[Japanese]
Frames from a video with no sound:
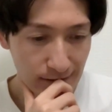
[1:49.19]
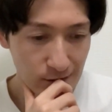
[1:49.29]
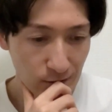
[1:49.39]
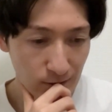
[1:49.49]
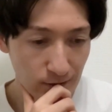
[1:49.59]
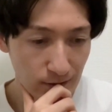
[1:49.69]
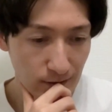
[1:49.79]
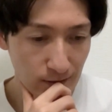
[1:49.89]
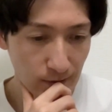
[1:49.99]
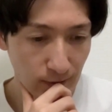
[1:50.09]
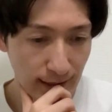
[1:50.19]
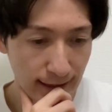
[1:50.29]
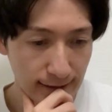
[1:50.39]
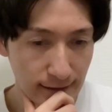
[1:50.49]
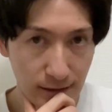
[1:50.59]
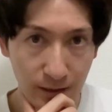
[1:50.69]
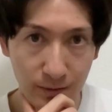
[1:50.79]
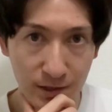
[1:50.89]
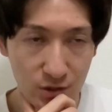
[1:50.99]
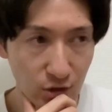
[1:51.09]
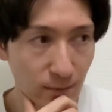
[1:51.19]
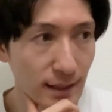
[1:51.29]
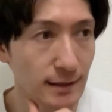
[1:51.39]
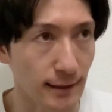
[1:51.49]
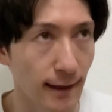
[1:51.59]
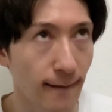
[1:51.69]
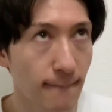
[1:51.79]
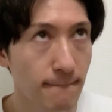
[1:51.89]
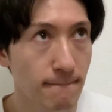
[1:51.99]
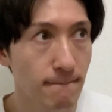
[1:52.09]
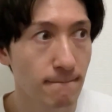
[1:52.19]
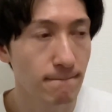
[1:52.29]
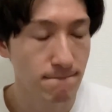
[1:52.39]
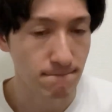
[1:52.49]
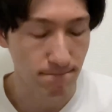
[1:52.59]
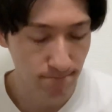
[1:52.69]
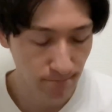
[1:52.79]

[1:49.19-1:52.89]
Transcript: ちょっとやってみます。ちょっと待っててね。うん。